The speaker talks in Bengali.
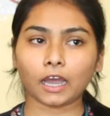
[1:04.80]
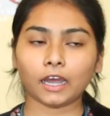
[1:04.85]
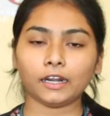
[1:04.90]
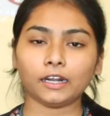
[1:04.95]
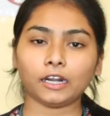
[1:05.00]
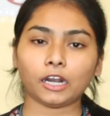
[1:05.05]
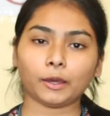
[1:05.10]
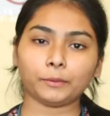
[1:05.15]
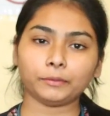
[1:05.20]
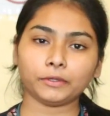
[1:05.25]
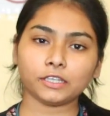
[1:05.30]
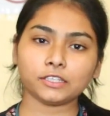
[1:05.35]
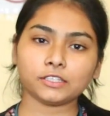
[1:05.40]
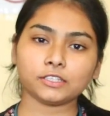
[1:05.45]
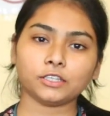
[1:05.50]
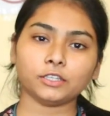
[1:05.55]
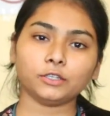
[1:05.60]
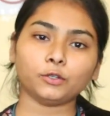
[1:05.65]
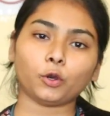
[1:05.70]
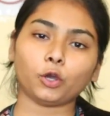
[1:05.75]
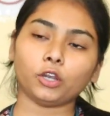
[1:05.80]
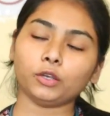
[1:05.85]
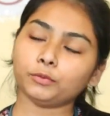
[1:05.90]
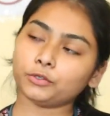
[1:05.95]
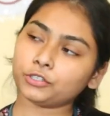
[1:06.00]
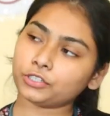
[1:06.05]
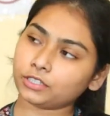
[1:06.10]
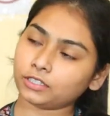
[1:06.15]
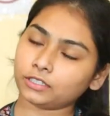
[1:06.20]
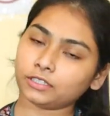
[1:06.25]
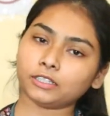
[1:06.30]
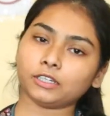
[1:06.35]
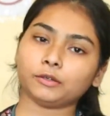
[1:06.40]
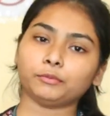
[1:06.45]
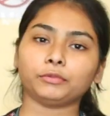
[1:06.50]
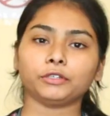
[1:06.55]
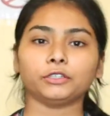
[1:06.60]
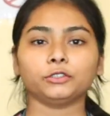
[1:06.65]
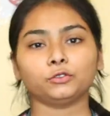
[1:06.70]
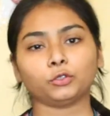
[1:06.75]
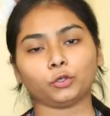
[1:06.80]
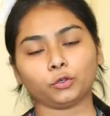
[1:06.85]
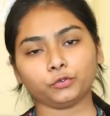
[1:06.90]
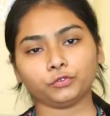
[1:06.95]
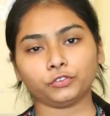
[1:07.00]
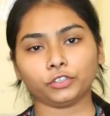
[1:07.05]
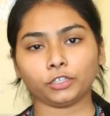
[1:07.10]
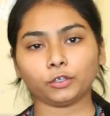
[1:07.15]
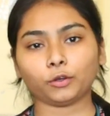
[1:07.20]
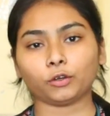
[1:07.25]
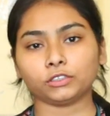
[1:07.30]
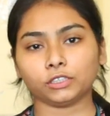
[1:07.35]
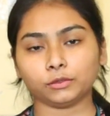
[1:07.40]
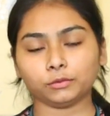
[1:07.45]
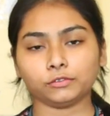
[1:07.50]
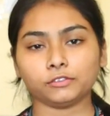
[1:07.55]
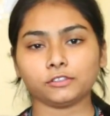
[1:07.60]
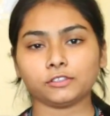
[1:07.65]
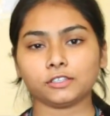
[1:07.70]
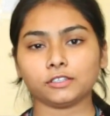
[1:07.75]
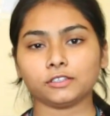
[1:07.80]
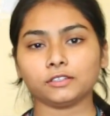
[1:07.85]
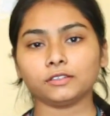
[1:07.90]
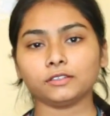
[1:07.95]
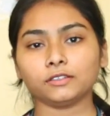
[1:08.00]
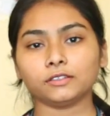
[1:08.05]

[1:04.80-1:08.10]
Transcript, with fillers: আর আমি আজকে রয়্যাল মেশিনারি কোম্পানির তরফ থেকে কথা বলছি